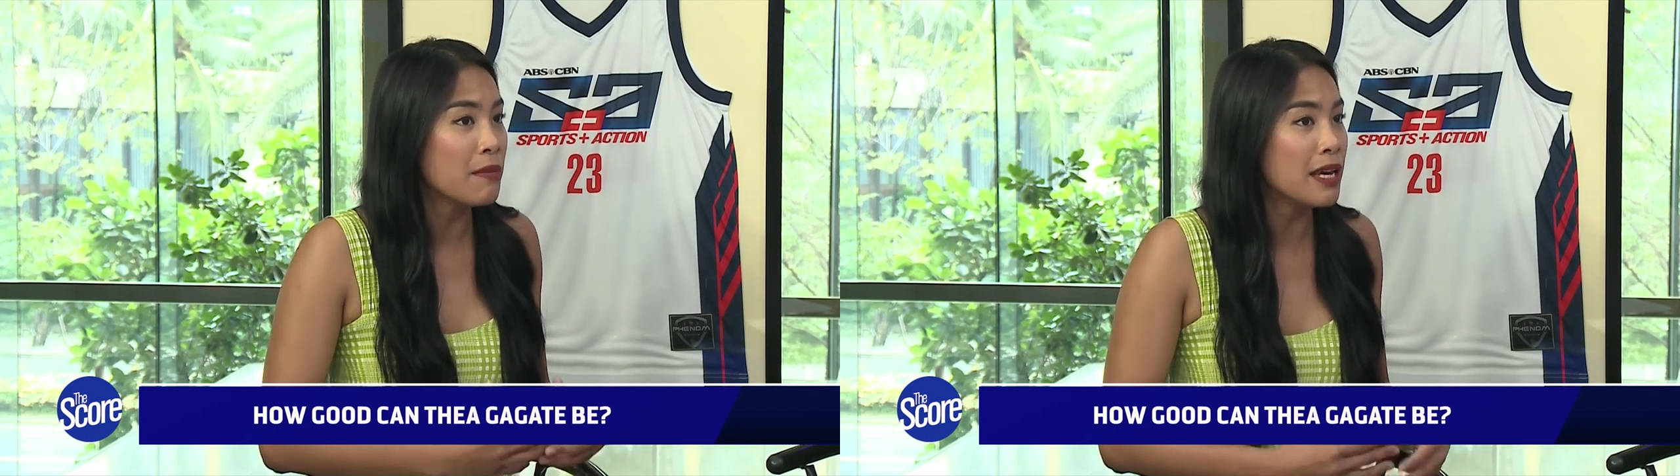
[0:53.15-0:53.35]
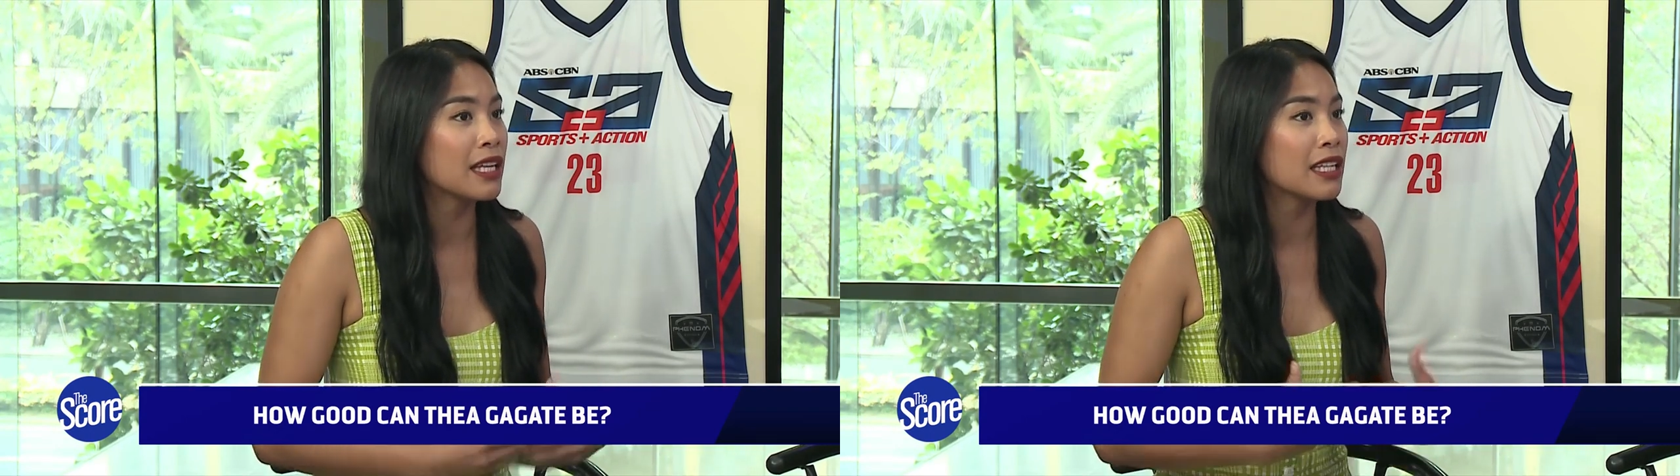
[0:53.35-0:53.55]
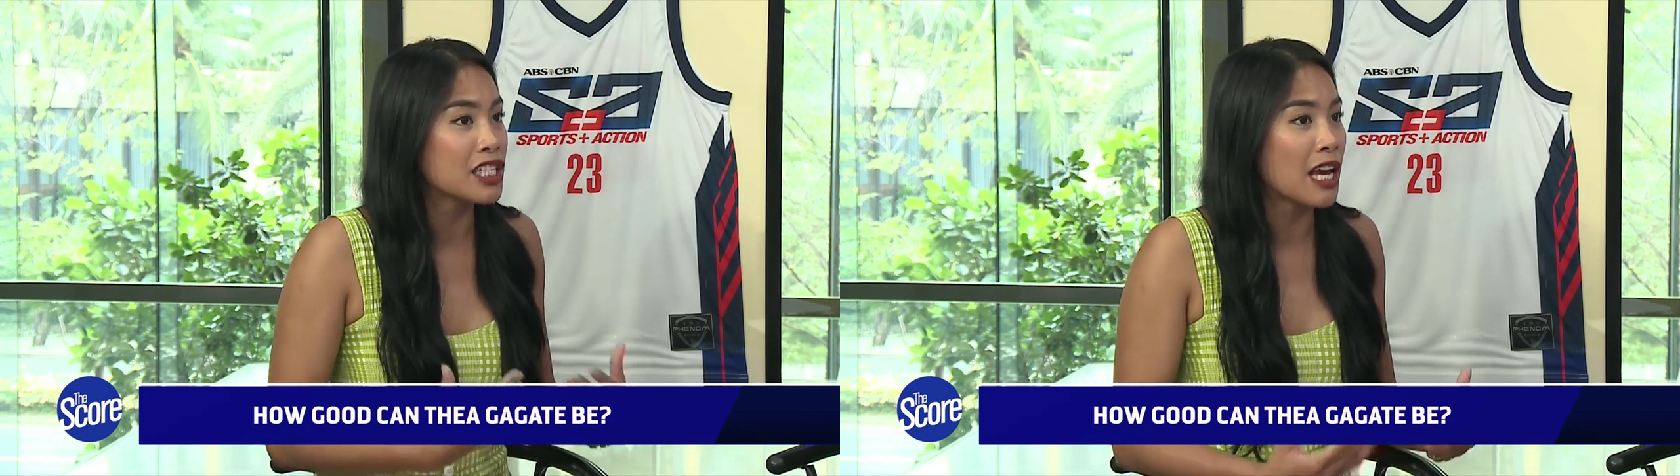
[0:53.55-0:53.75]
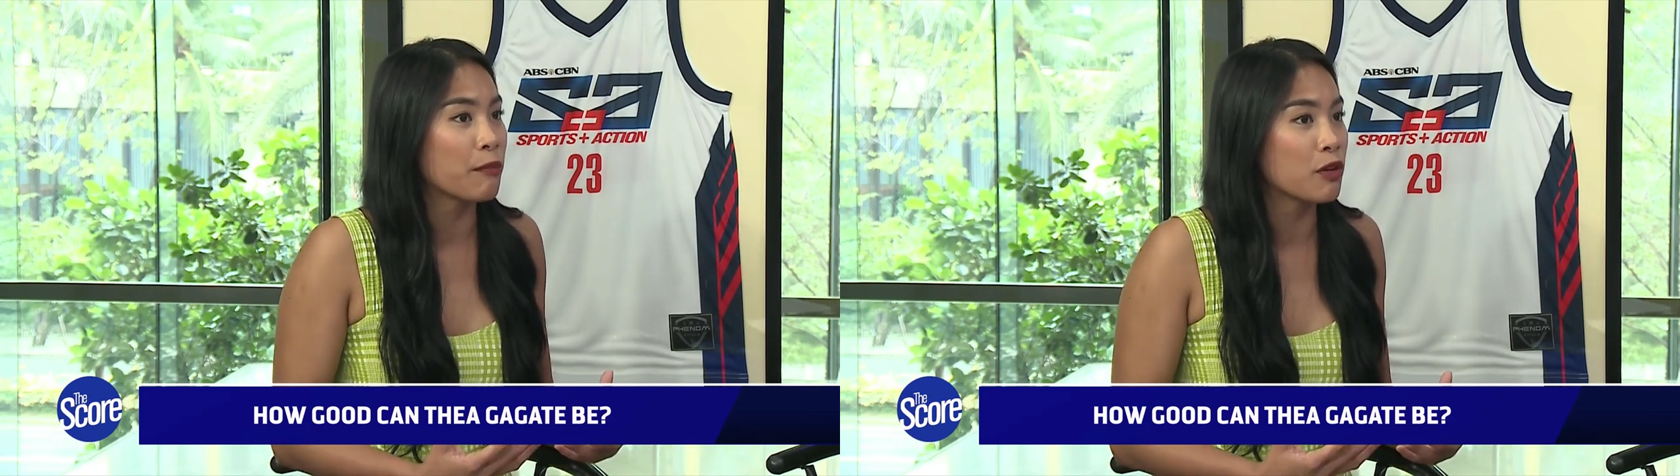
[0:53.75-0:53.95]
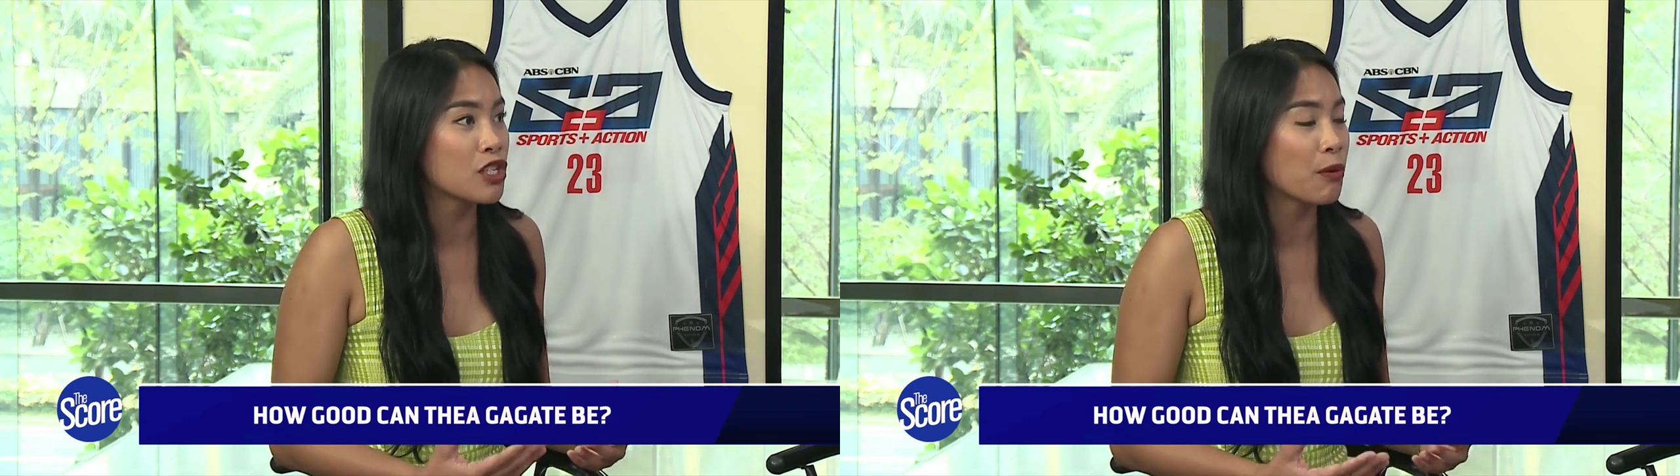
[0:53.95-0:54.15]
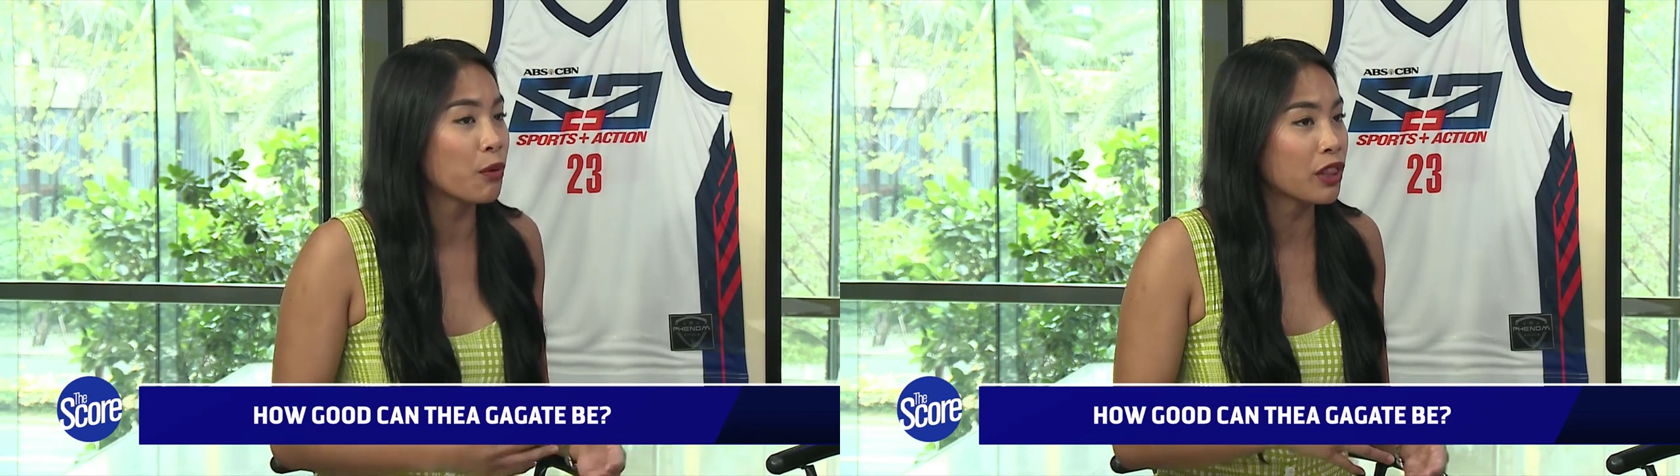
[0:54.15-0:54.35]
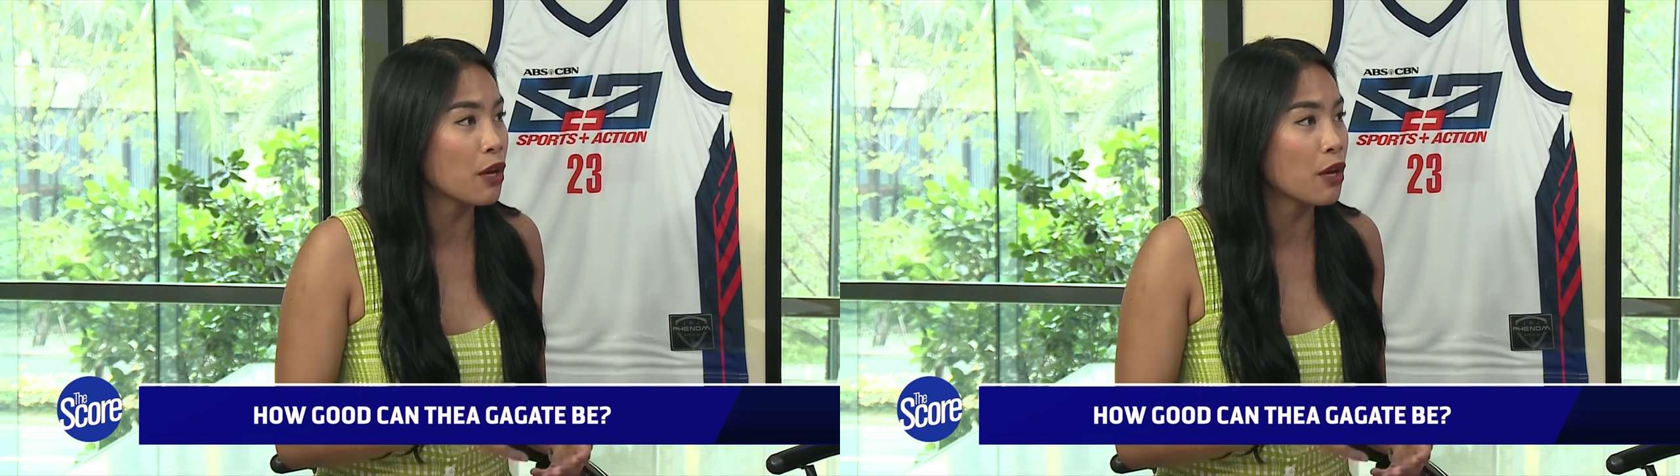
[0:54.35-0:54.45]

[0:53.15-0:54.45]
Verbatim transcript: being in the championship. What